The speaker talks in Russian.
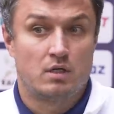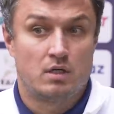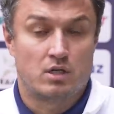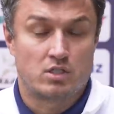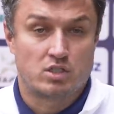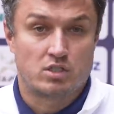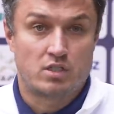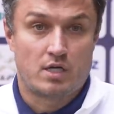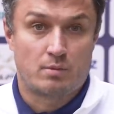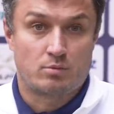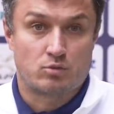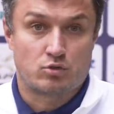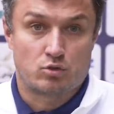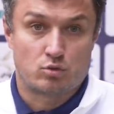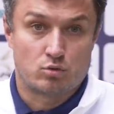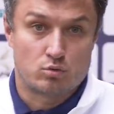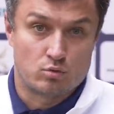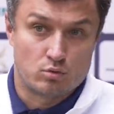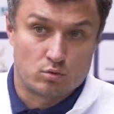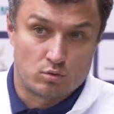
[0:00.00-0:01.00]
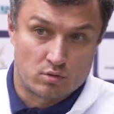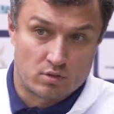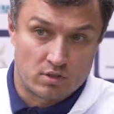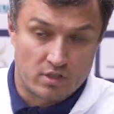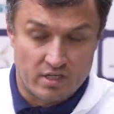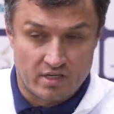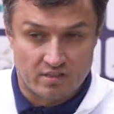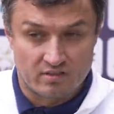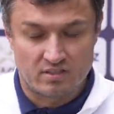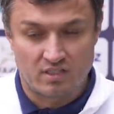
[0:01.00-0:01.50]
Ожидаем, что к
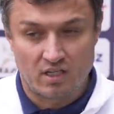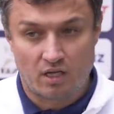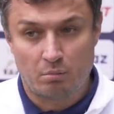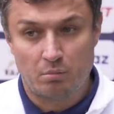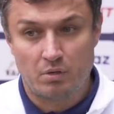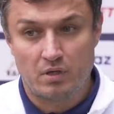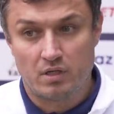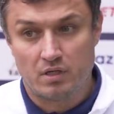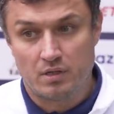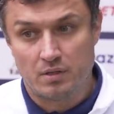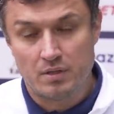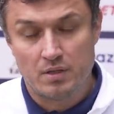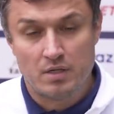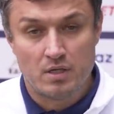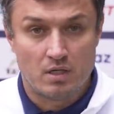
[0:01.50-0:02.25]
игре Сербии